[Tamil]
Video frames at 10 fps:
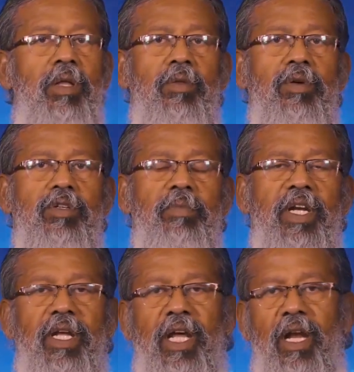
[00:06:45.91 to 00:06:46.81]
சந்தோஷம்
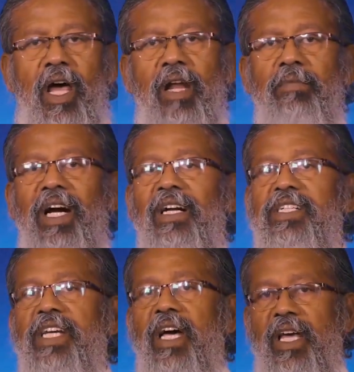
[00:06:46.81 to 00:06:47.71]
என்று எல்லாரும்
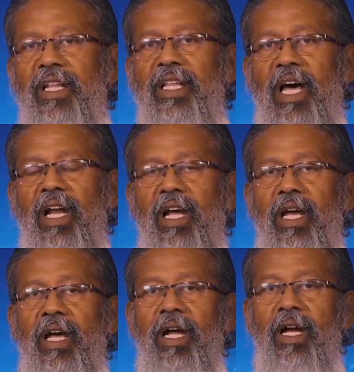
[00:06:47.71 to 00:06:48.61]
மகிழ்ச்சியாக இருந்தால்
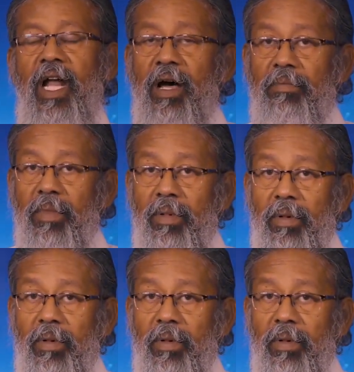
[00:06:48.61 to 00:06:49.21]
நாம்